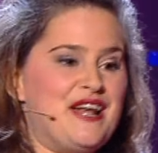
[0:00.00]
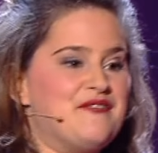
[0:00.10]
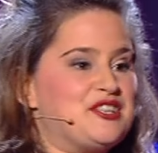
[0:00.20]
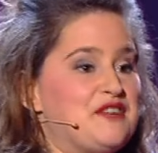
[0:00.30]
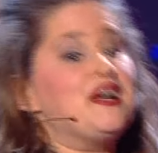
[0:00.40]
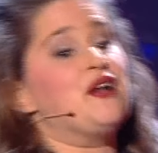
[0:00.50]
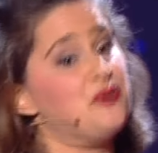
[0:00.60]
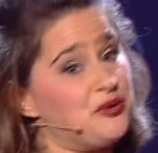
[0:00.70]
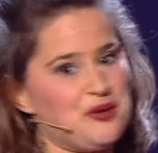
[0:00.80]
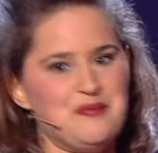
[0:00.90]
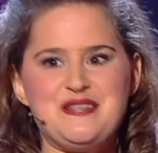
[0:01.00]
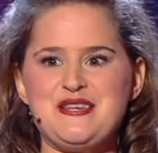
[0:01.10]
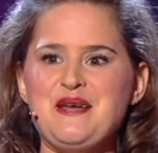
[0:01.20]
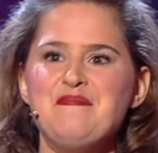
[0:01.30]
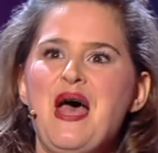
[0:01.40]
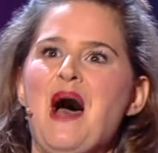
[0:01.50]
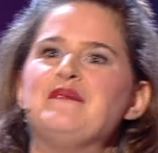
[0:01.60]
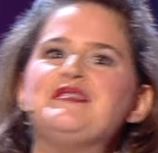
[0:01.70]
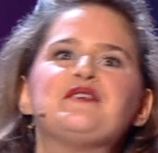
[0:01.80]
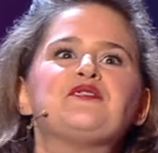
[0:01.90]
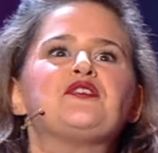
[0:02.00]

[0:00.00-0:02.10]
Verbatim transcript: Avant, j'avais un autre métier, un métier que